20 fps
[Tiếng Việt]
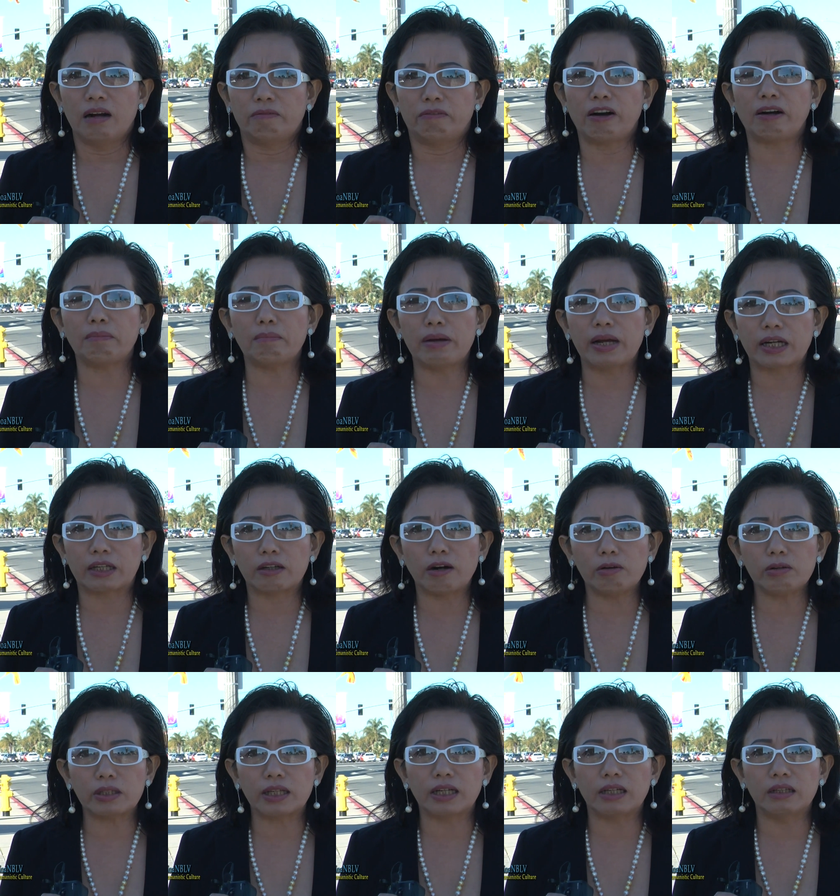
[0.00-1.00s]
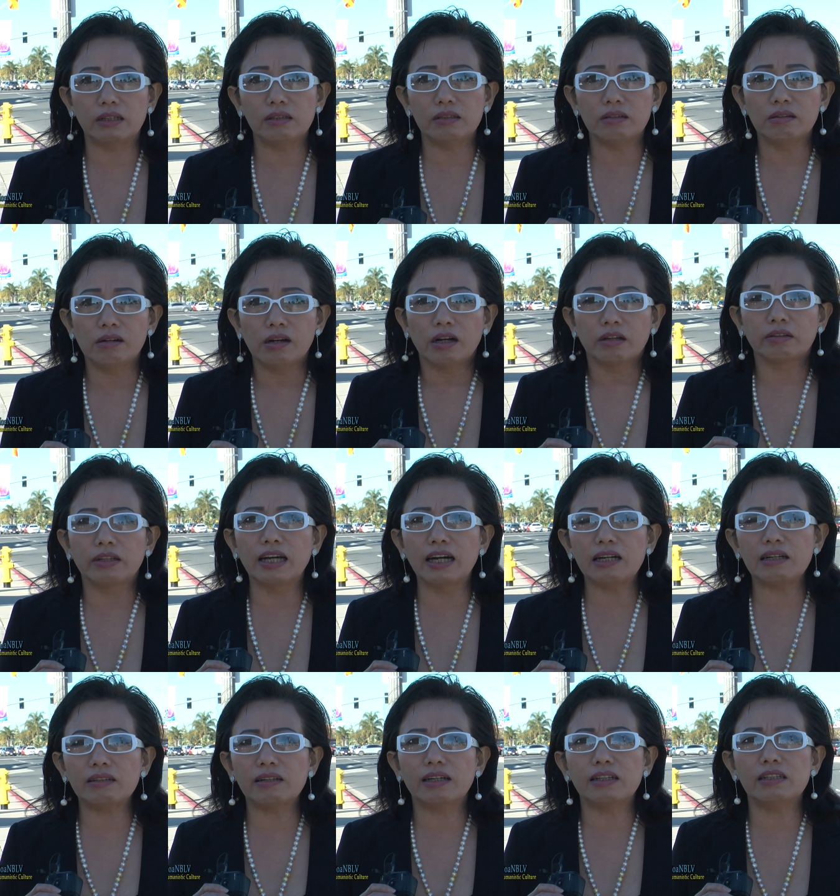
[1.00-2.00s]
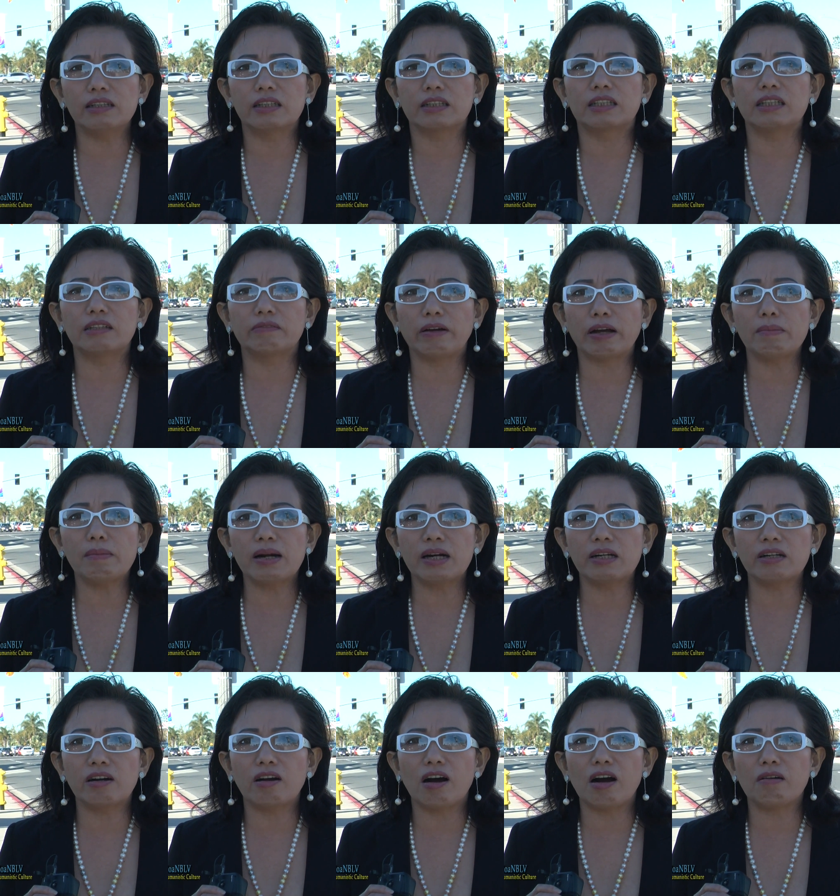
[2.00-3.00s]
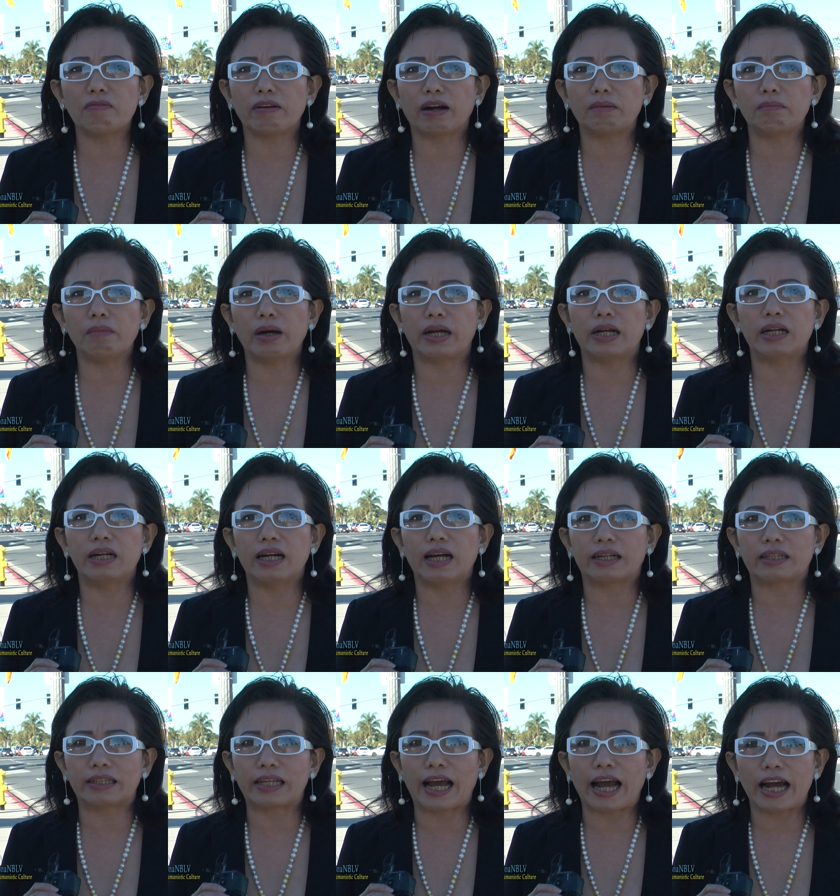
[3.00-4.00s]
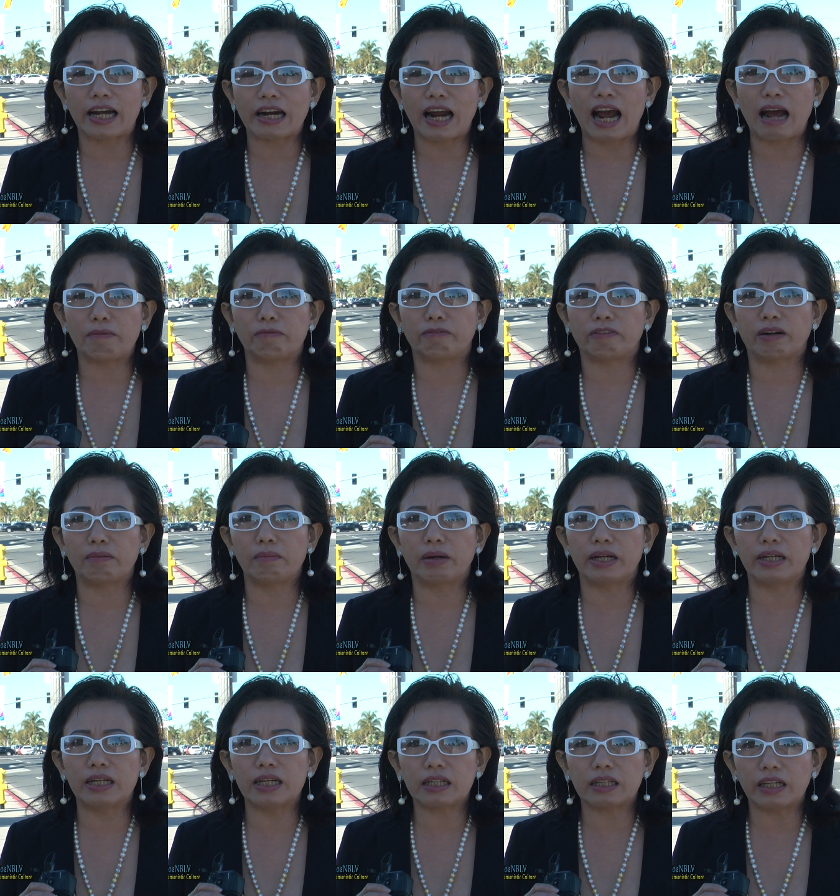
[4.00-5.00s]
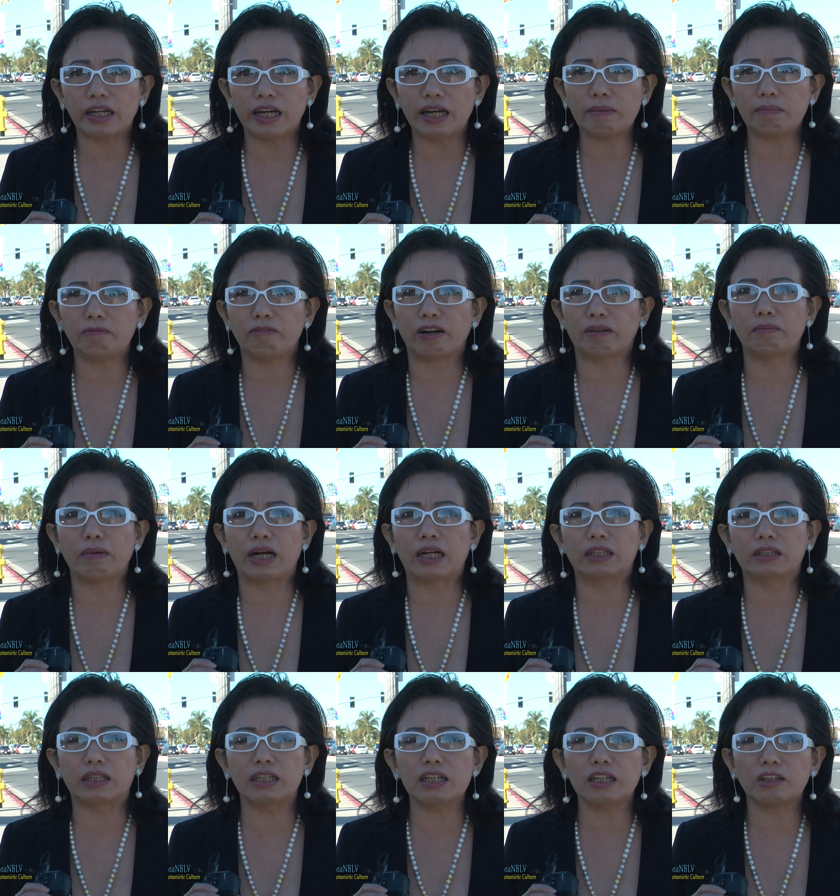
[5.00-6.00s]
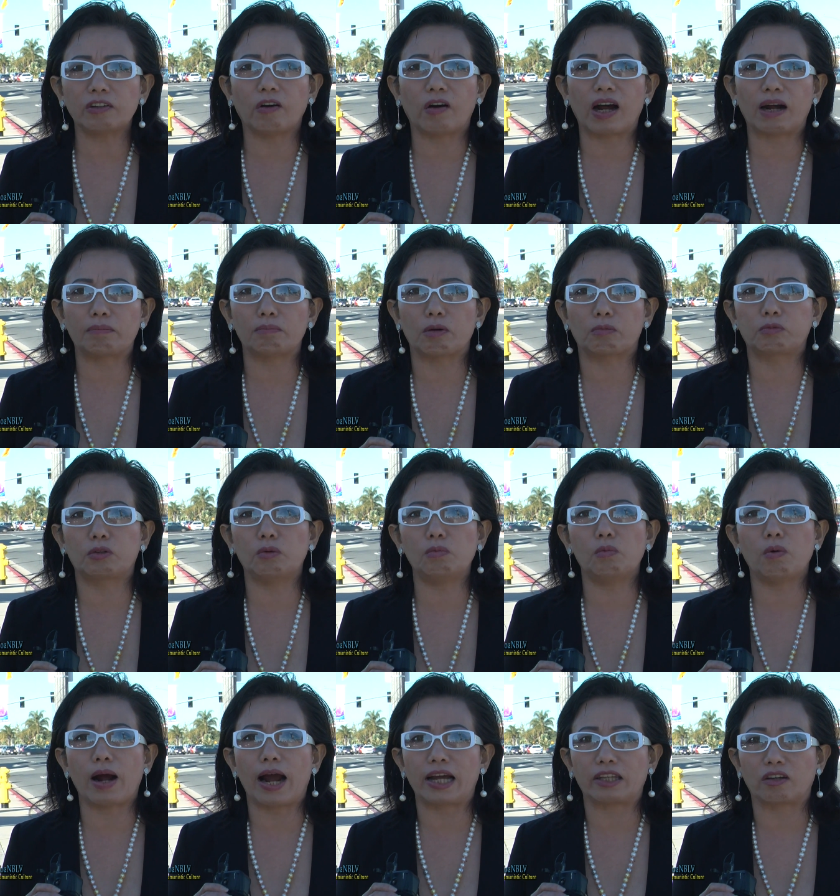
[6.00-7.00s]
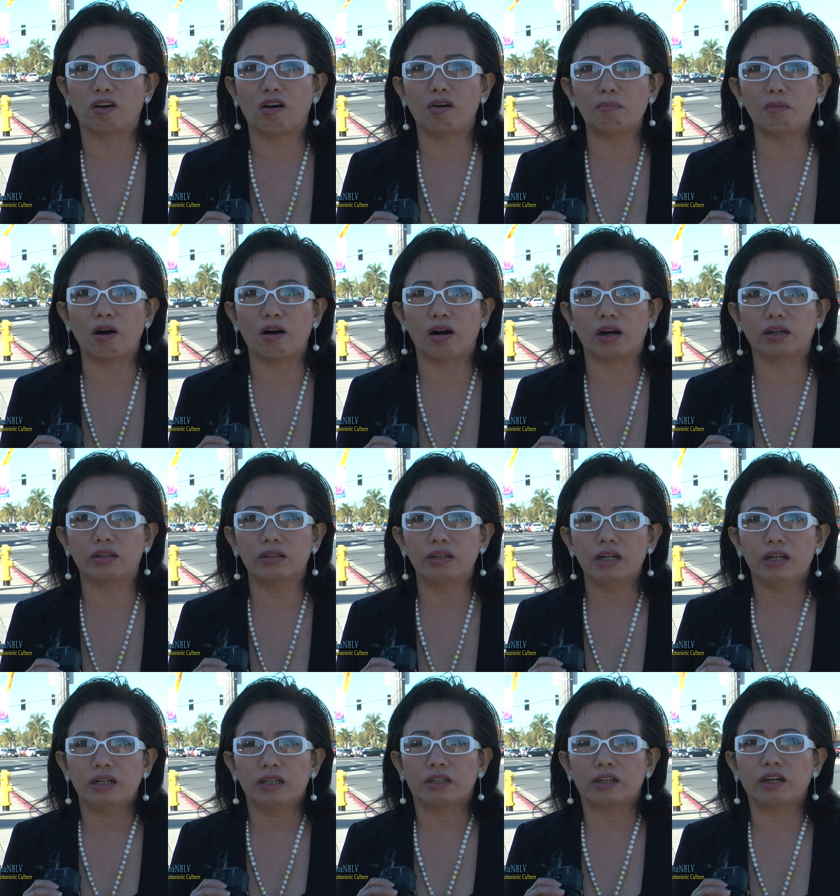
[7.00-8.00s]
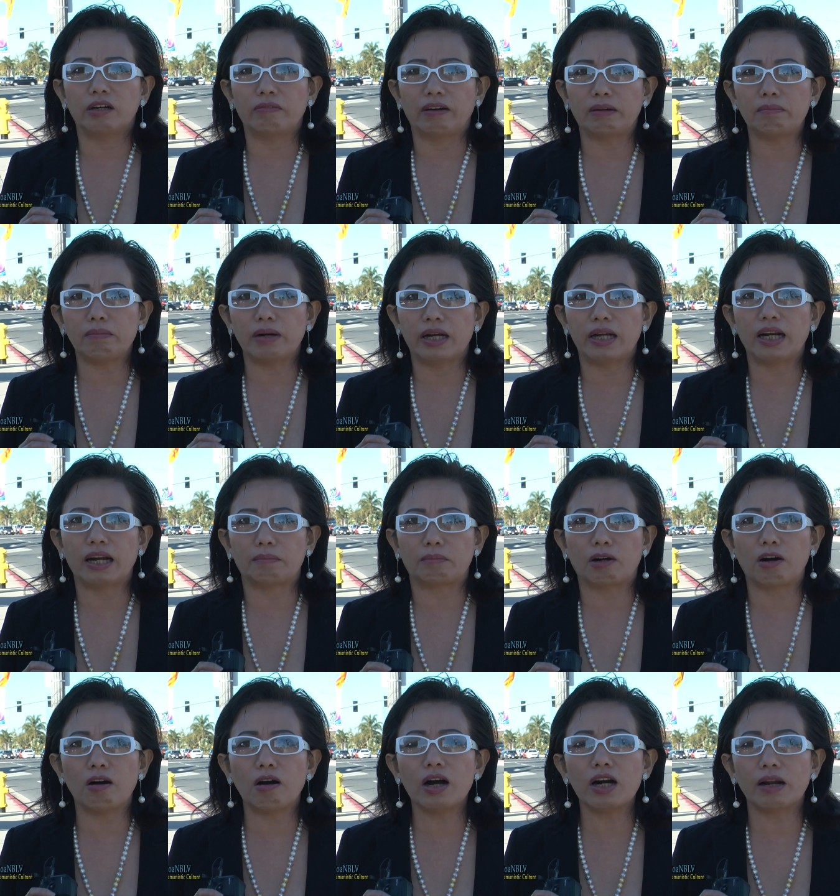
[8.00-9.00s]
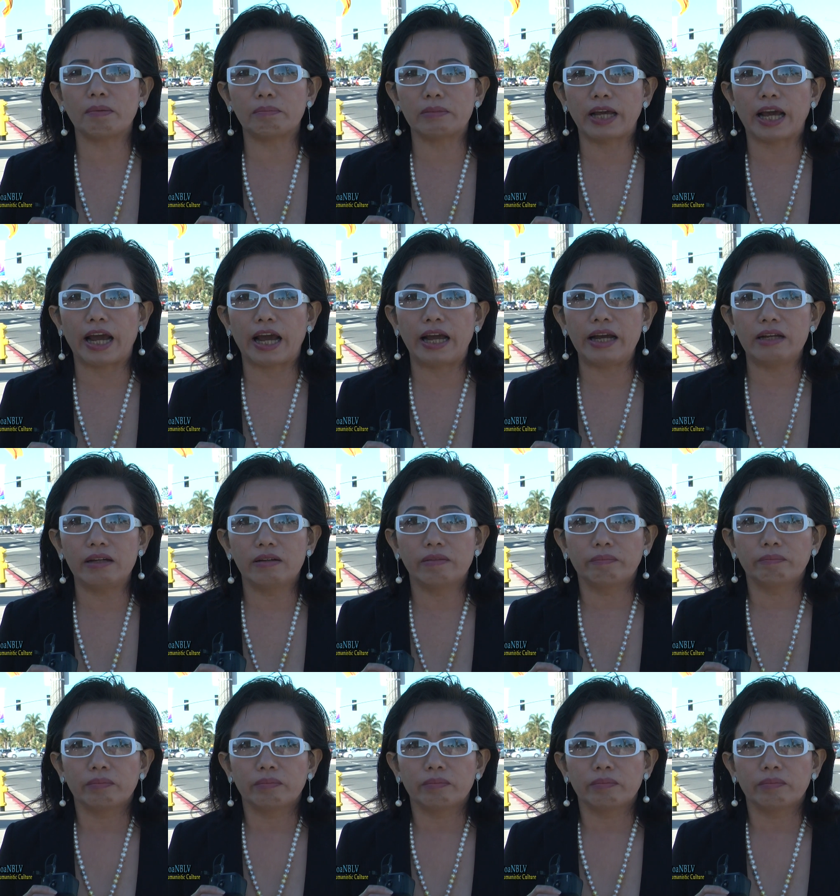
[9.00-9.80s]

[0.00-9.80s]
phân biệt đối xử nhưng những người thương phế binh đó vẫn bị là chà đạp vẫn bị ức hiếp vẫn bị tước đoạt một chút quà nhỏ mọn rồi vẫn bị làm khó làm dễ